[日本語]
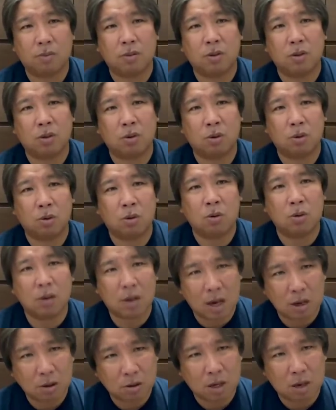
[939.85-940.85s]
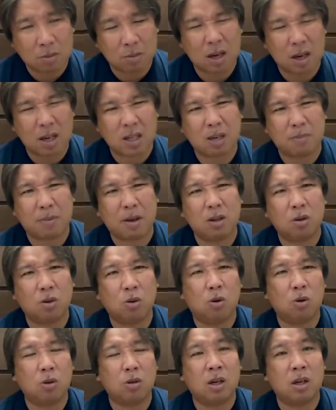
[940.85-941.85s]
その今回の侍ジャパンの
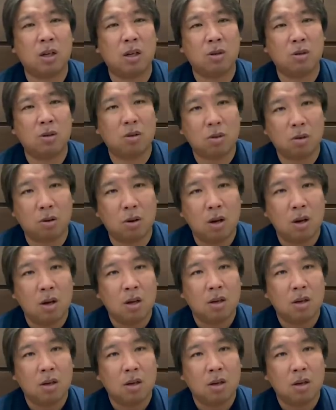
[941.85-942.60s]
構成で言うと、